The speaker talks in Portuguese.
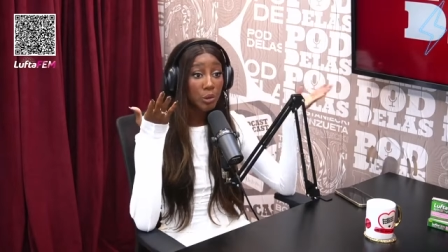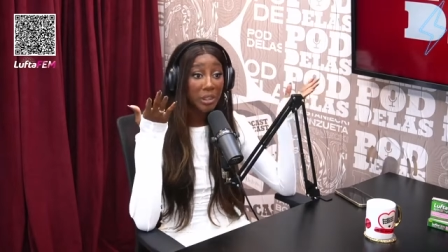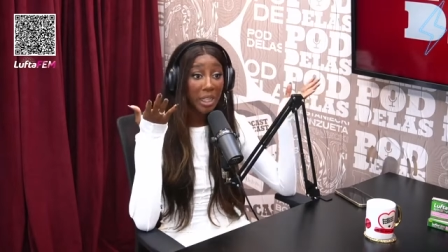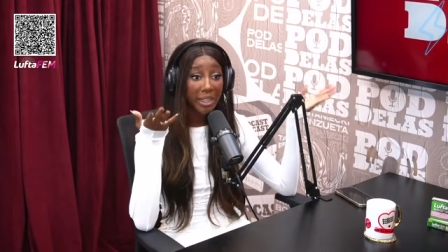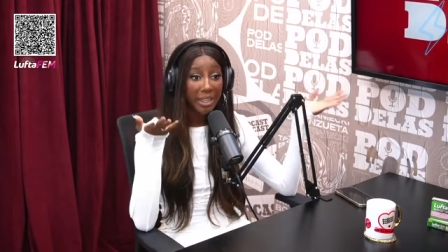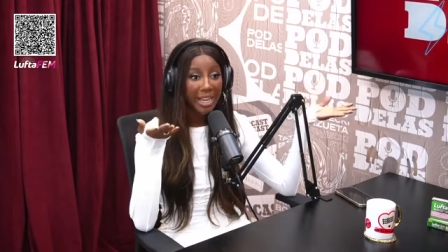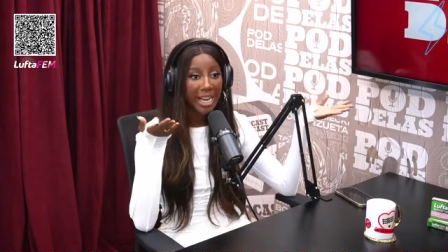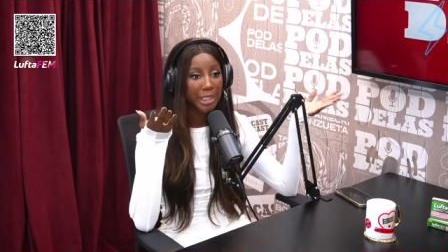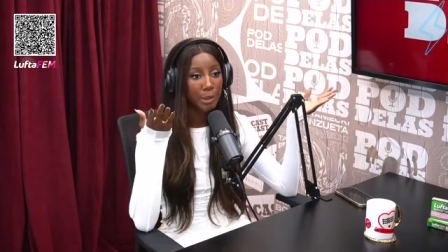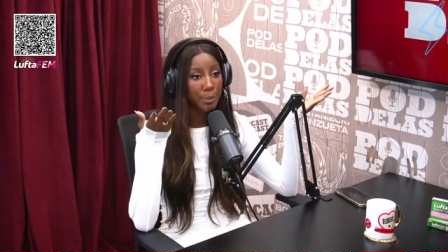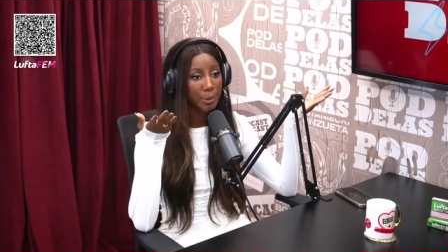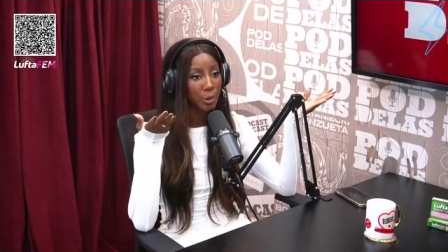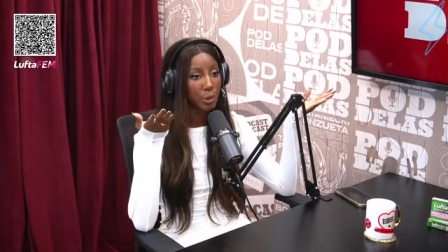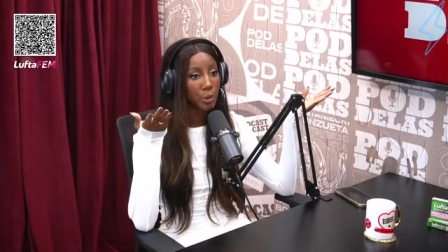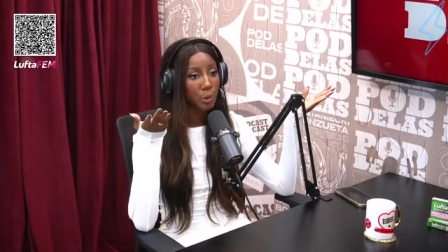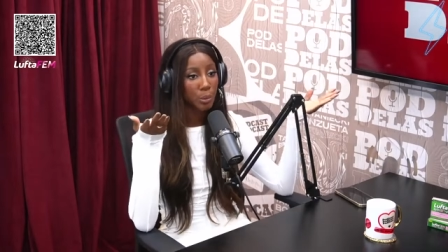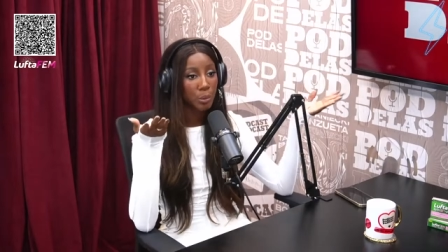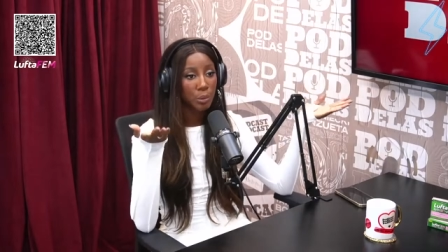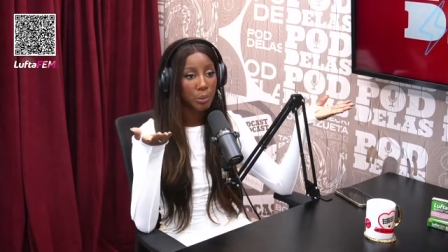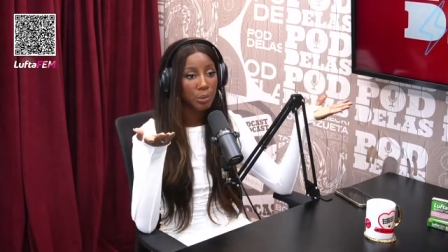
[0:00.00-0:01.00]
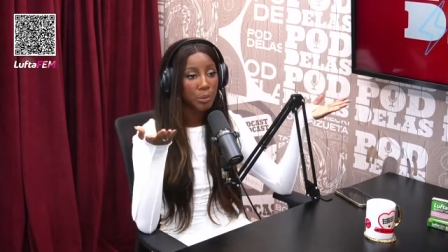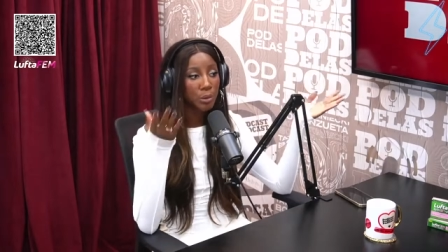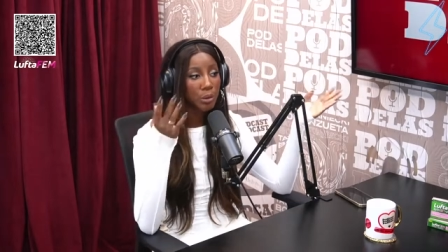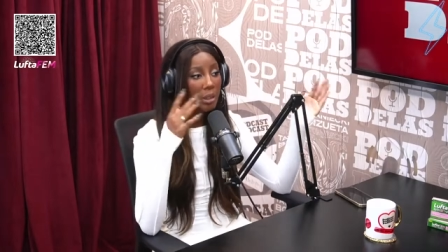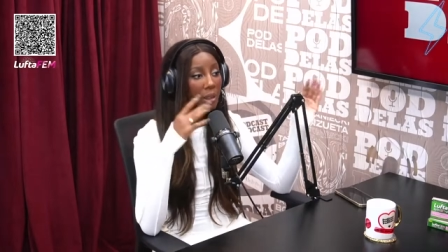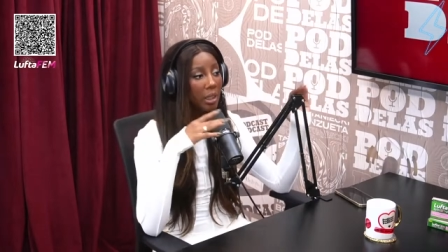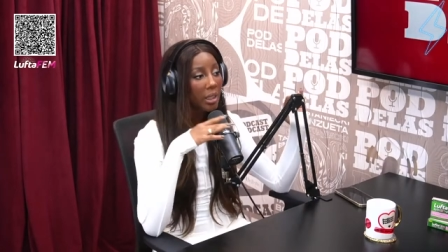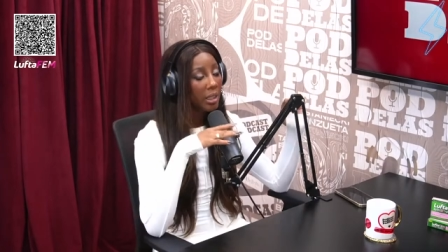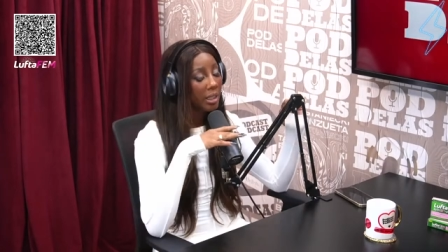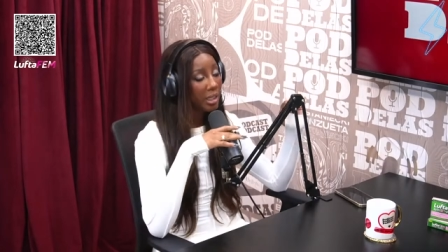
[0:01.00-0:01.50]
delicado para todo mundo.
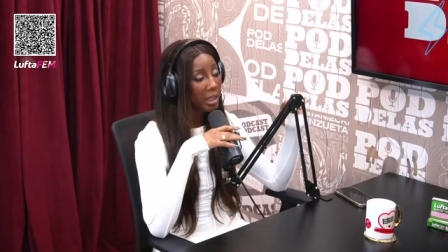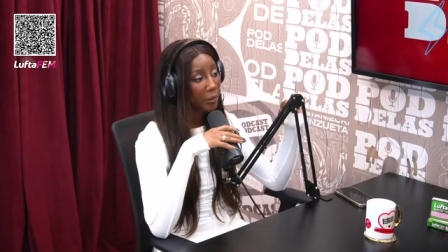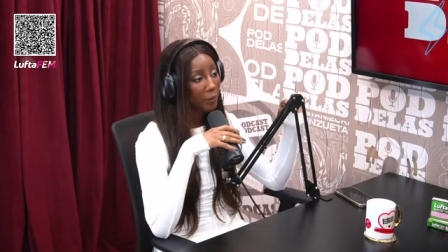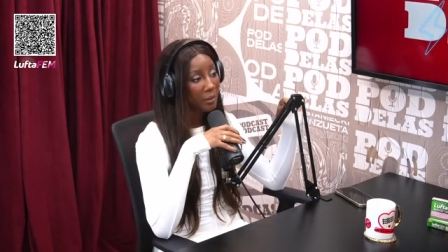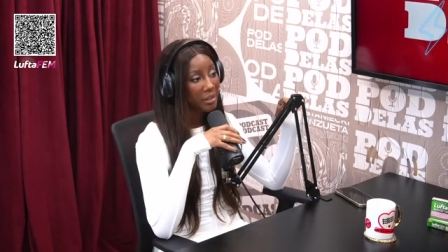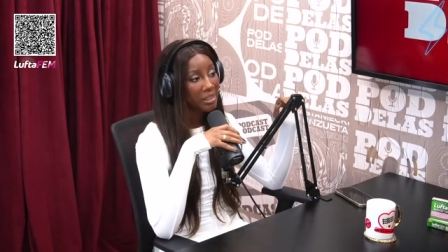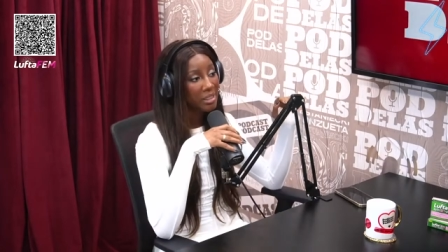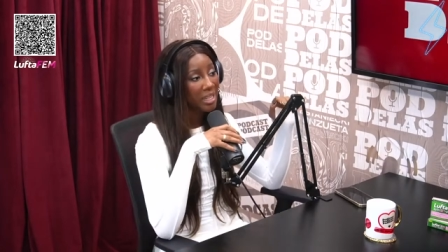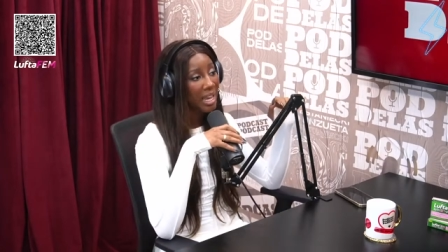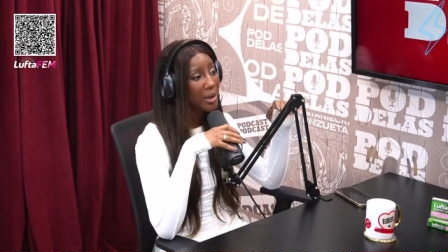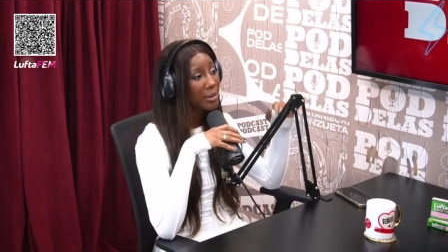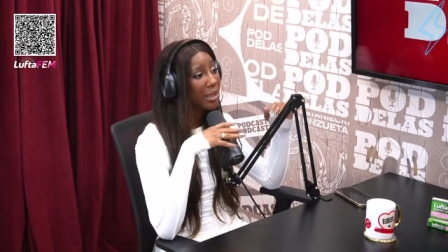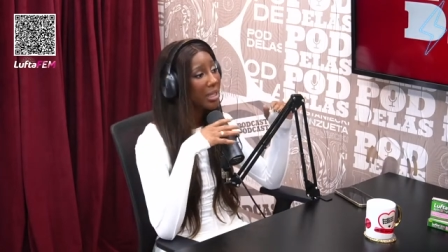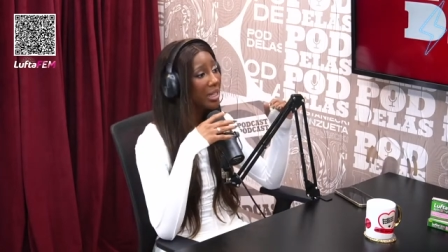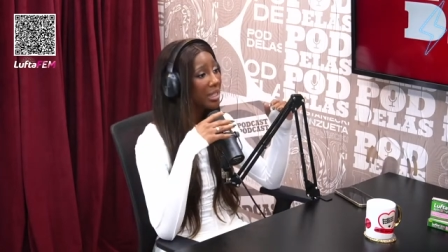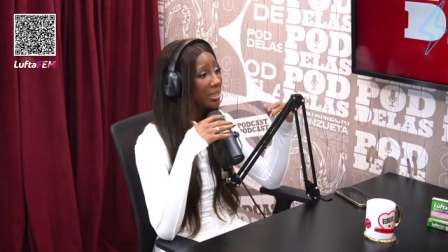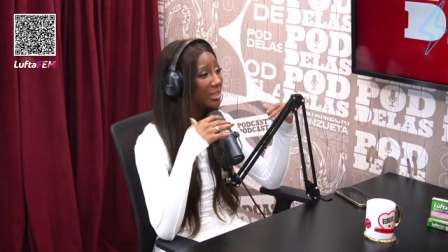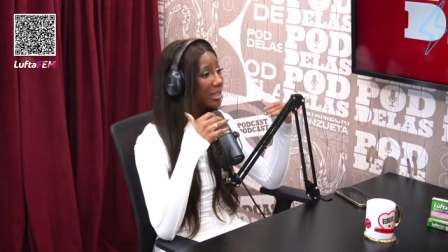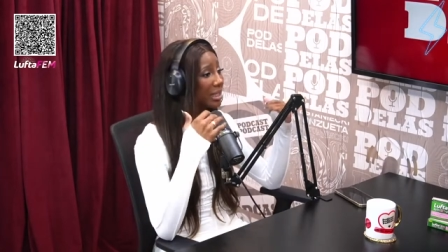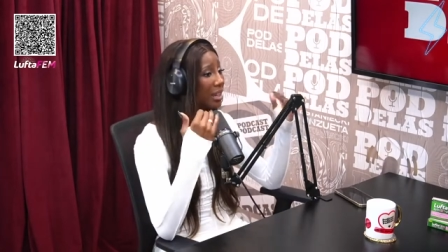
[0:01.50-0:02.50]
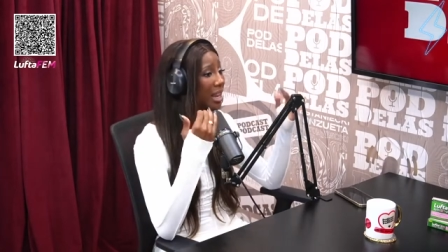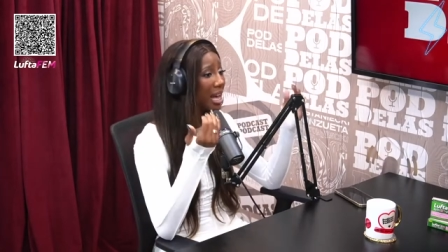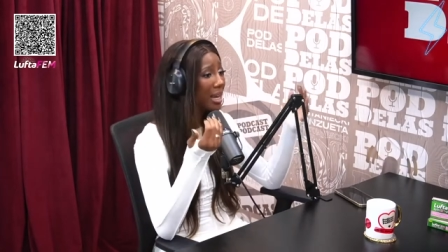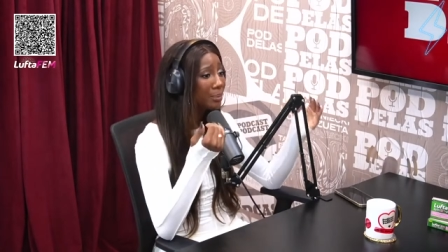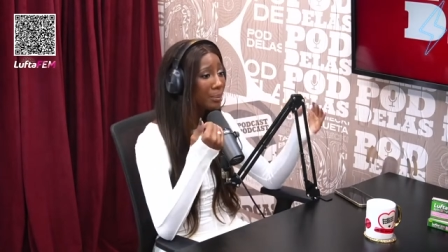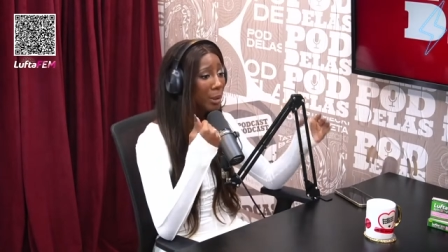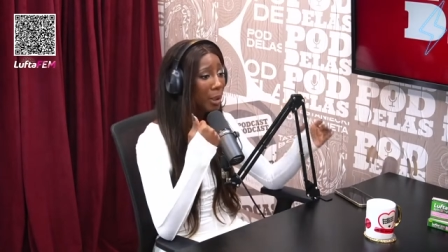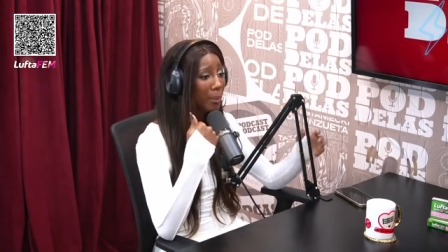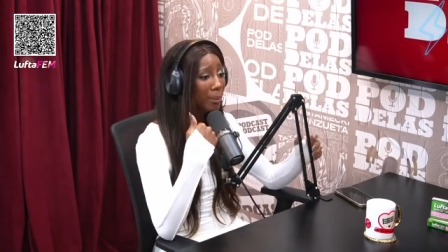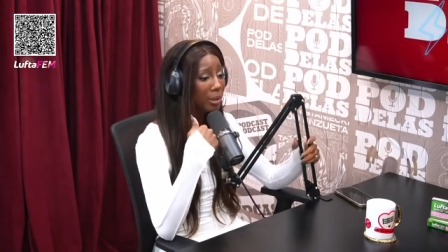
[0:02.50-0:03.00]
E eu falei assim: "Ah, eu queria, sei lá,
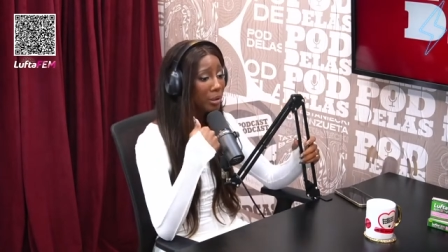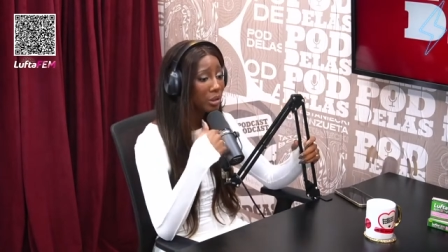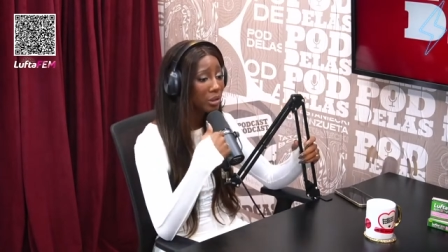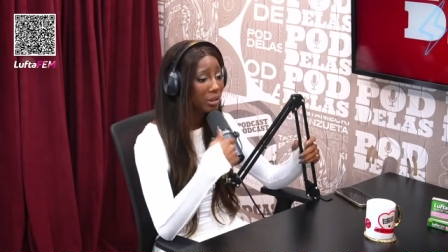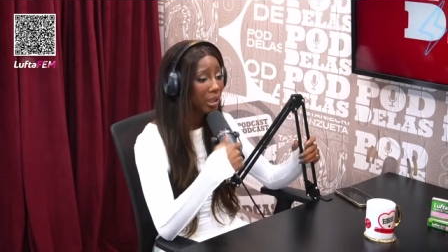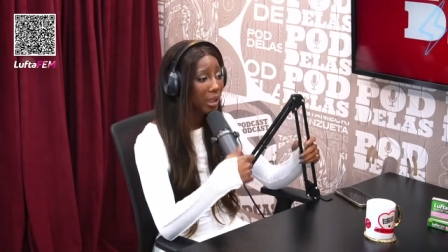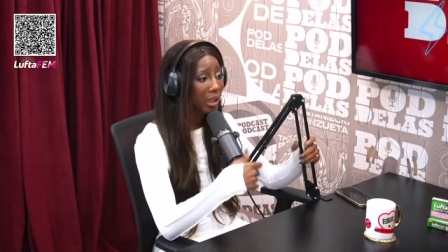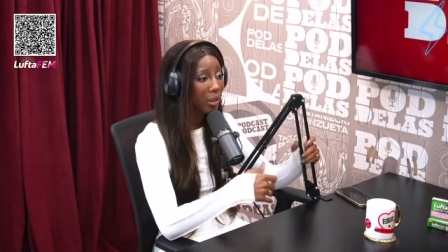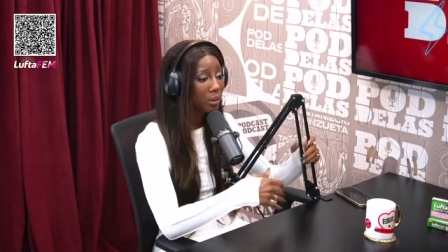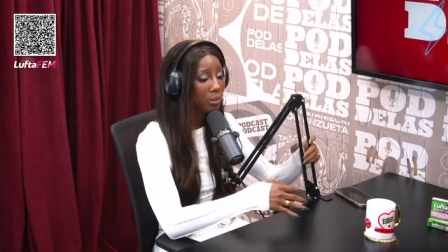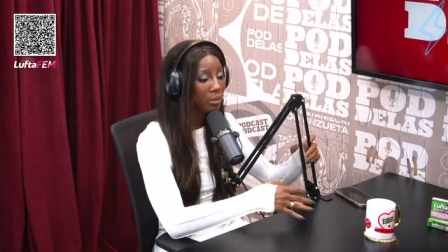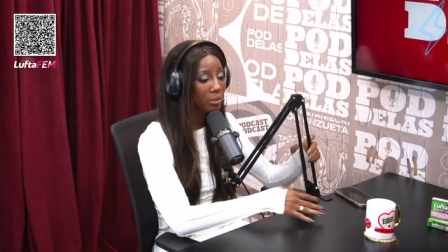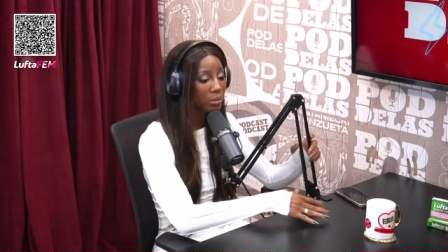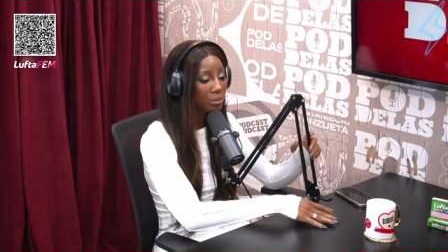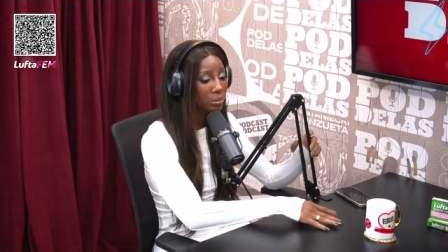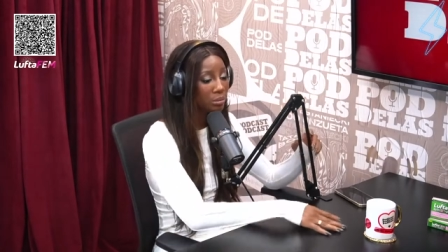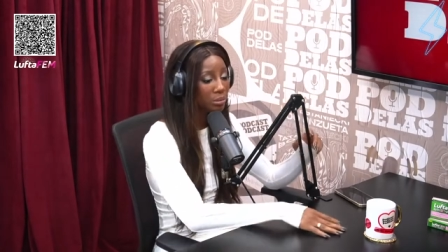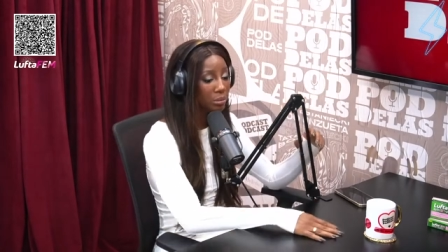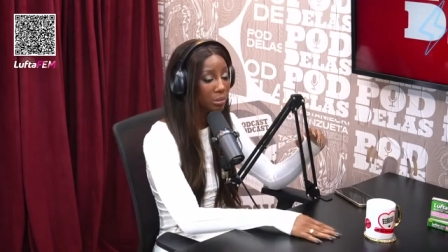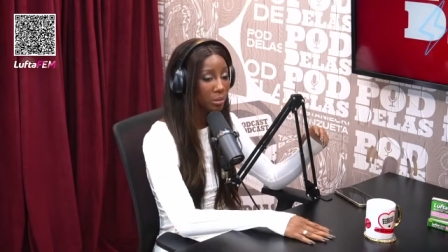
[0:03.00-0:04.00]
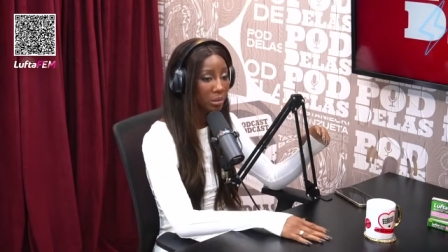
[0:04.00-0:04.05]
pelo menos ter um,